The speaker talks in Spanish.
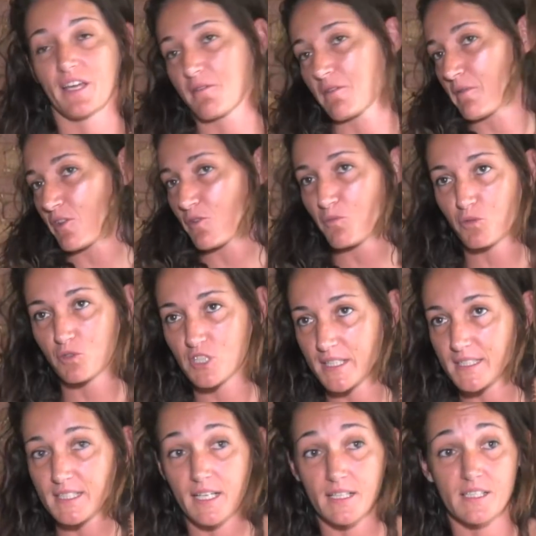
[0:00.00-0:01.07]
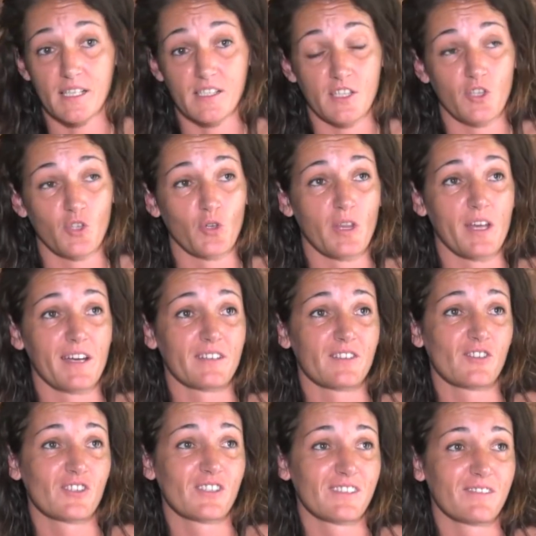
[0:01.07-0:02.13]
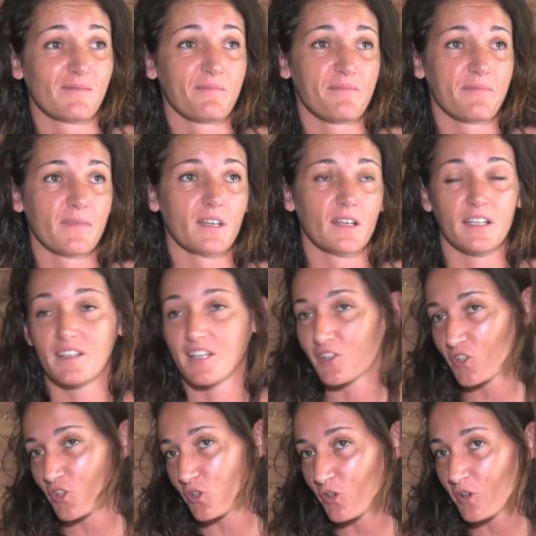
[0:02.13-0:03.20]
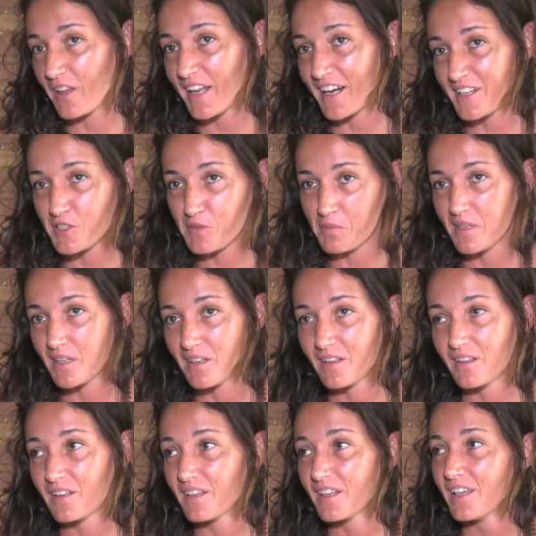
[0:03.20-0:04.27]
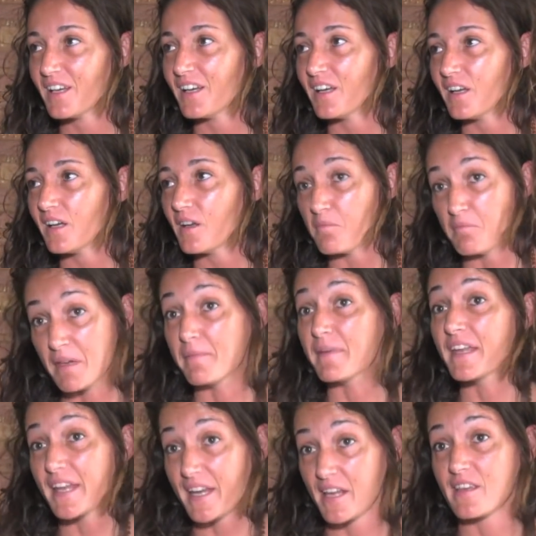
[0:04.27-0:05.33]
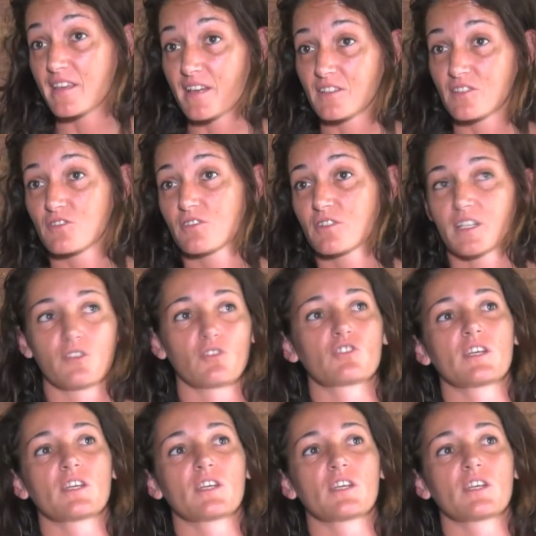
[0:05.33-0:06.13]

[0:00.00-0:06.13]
haya vivido en muchas casas y todas e intento darles mi vivir en ellas, ¿no? que no